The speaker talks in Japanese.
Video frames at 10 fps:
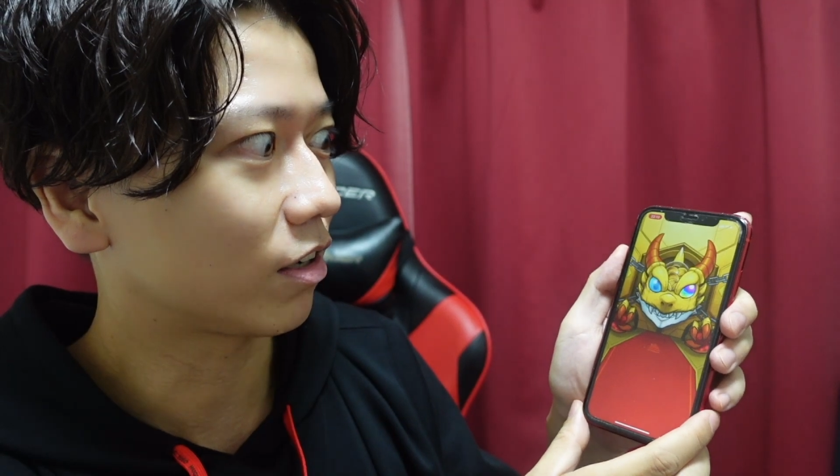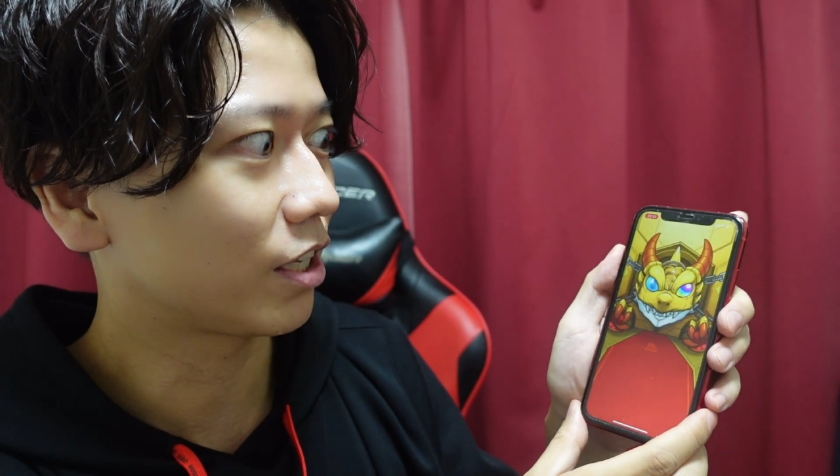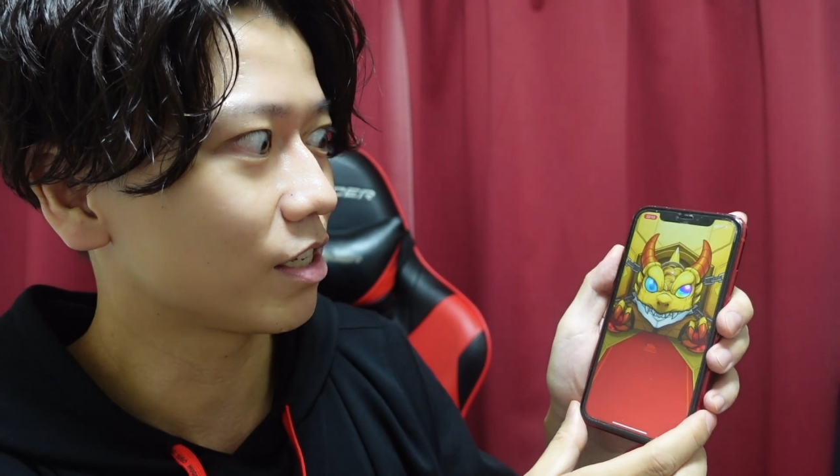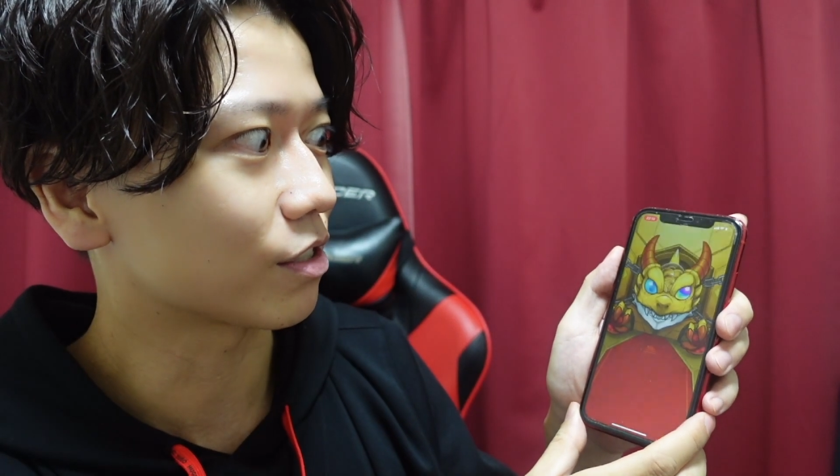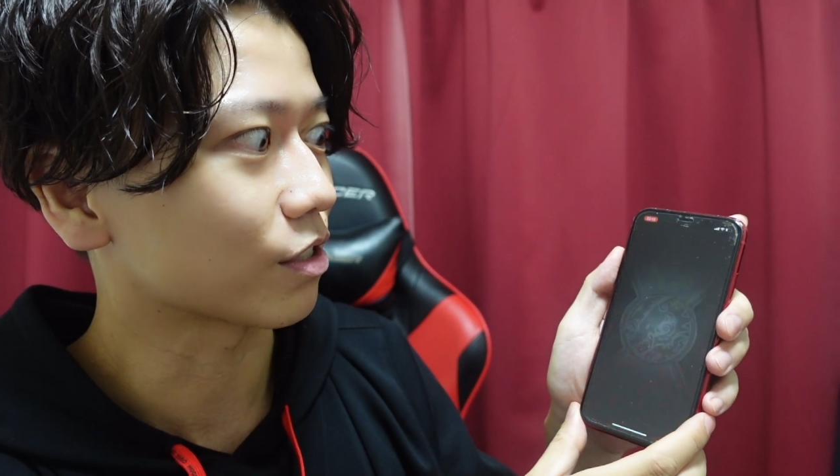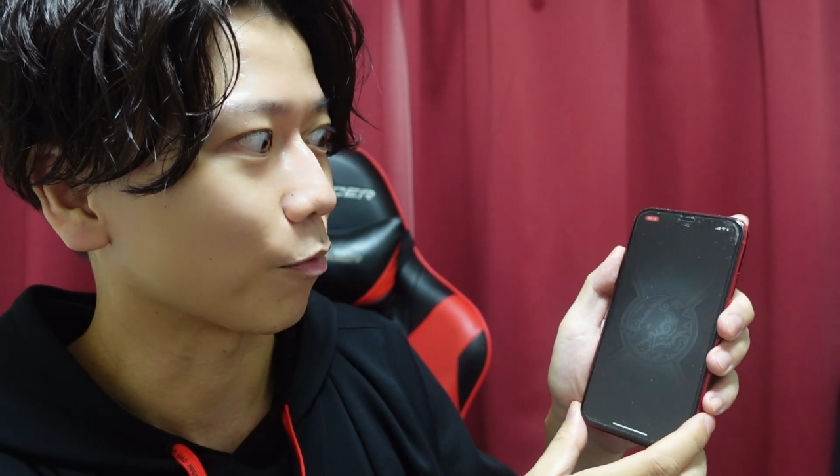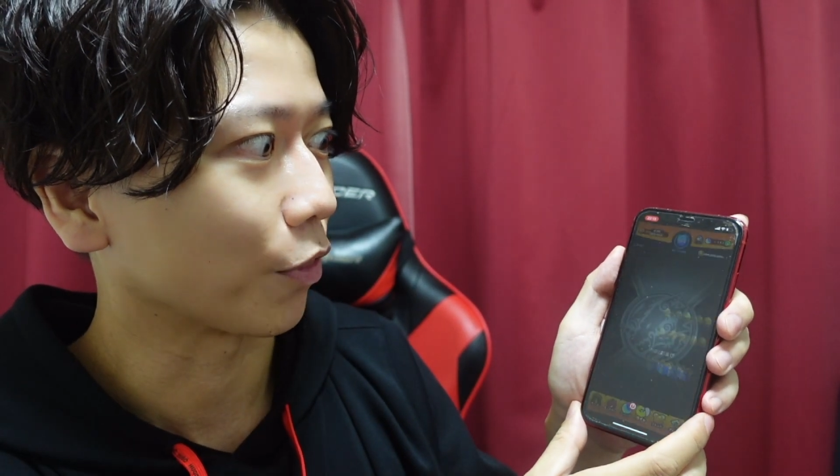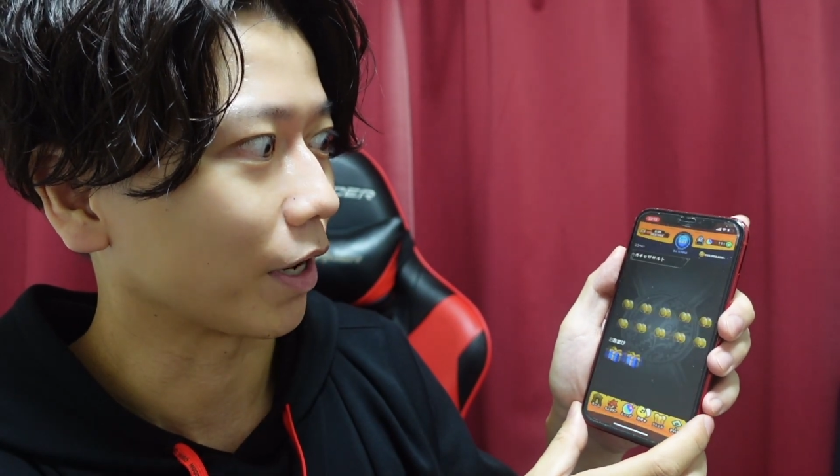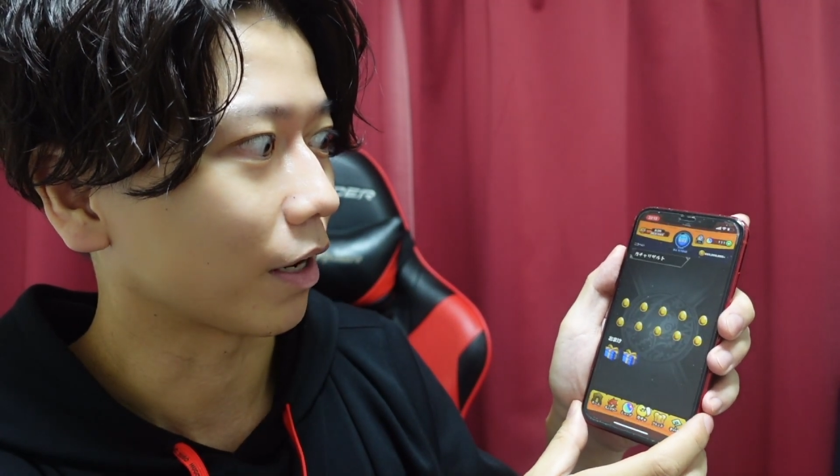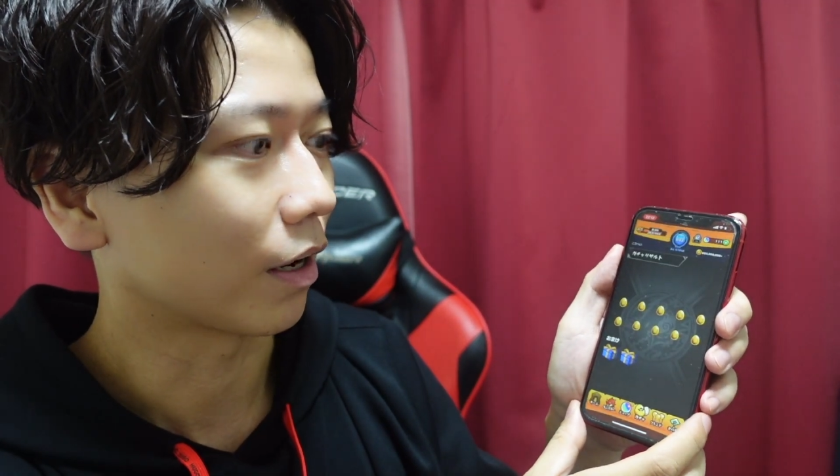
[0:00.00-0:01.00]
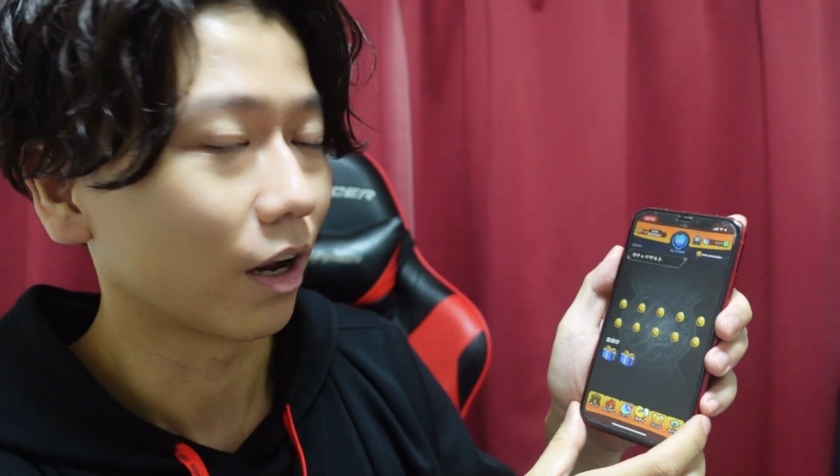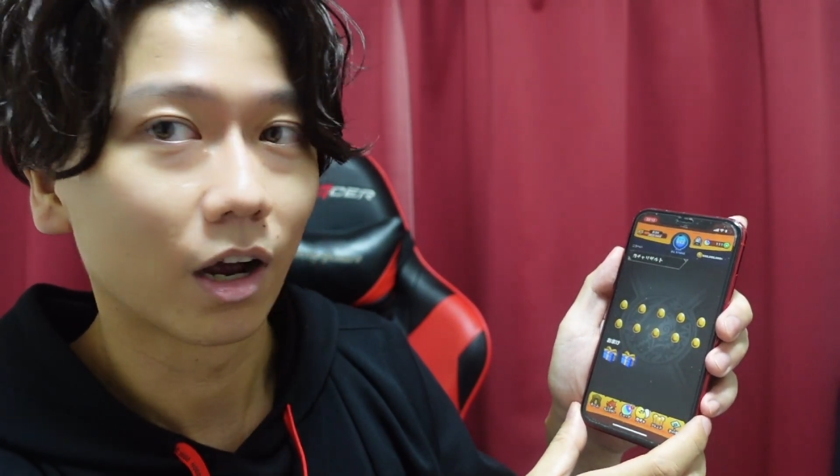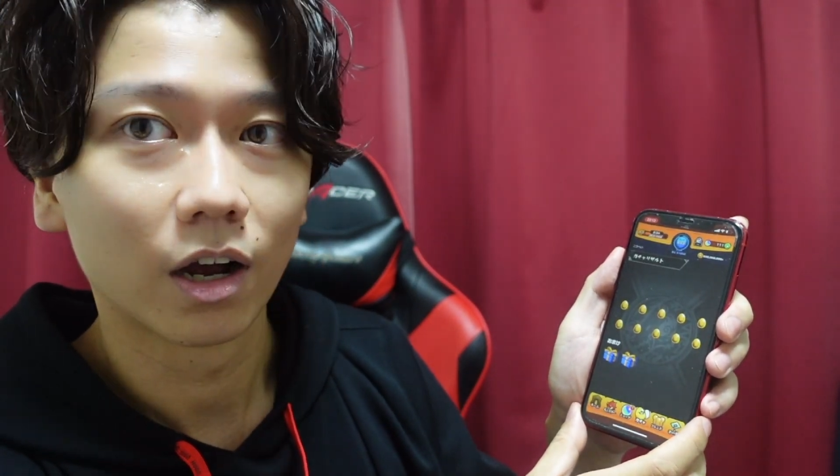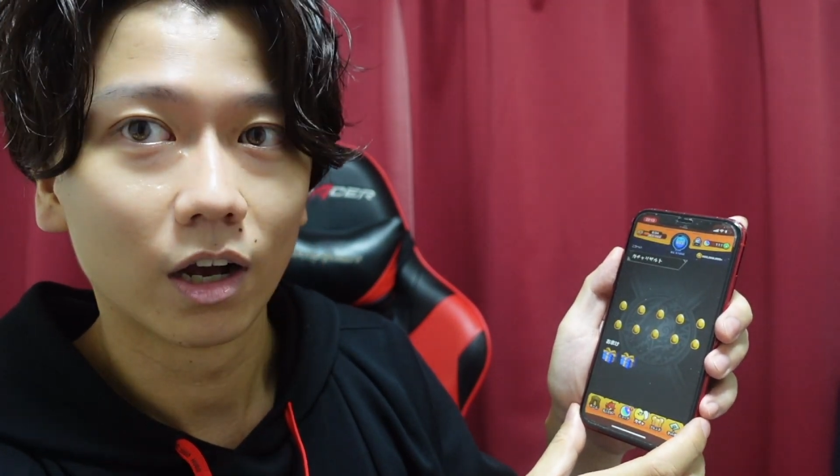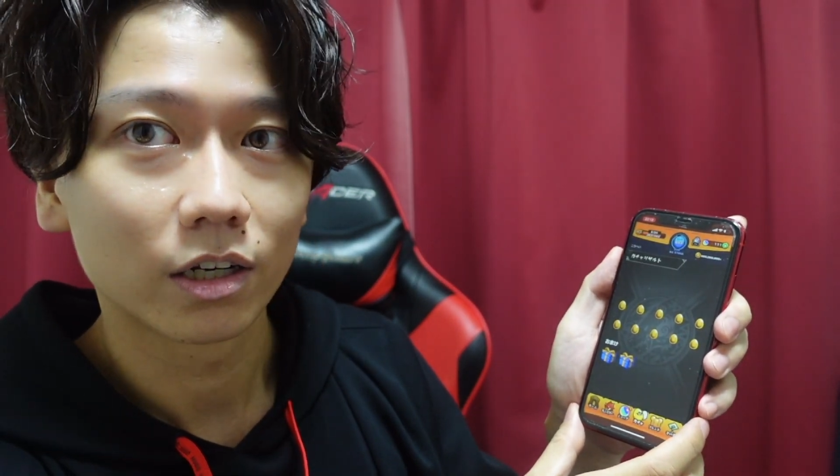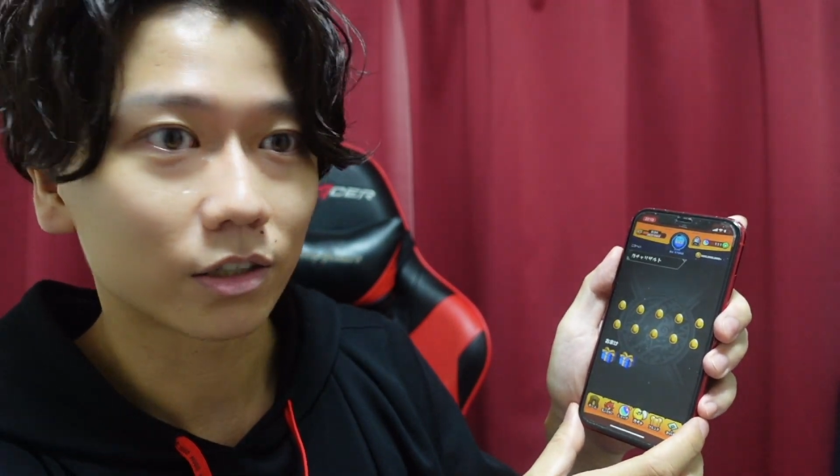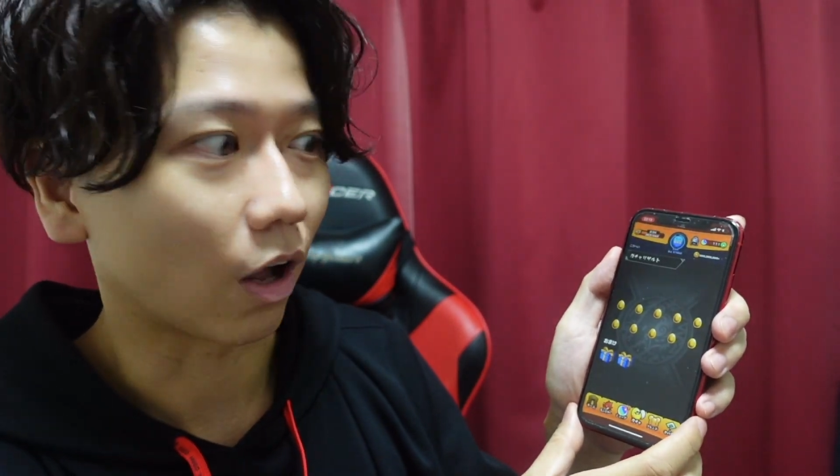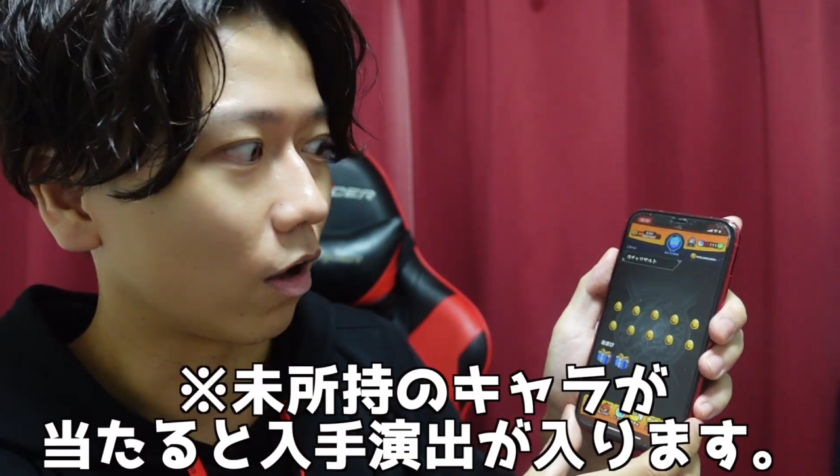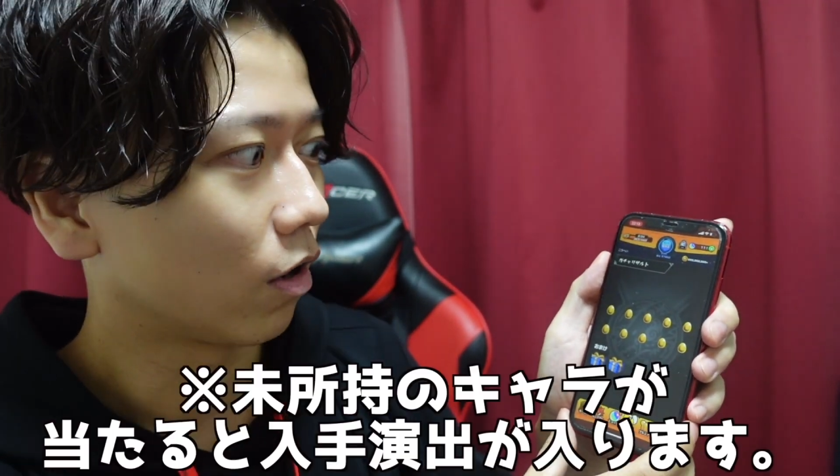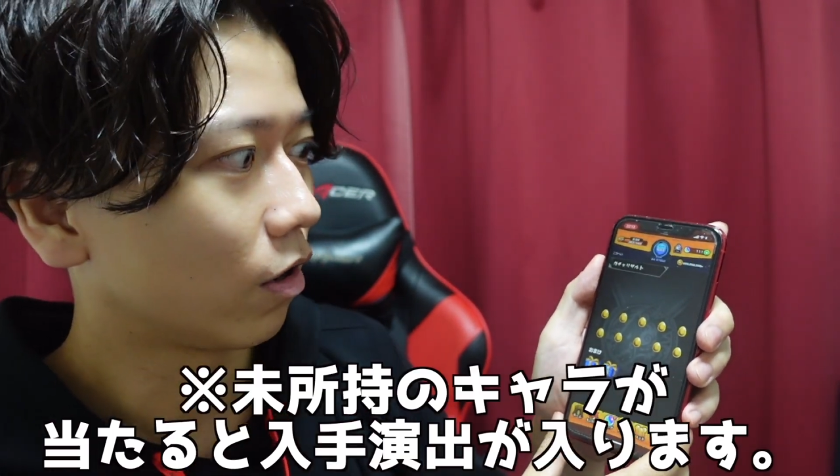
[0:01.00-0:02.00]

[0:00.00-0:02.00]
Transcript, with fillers: テニス来たもんね来たは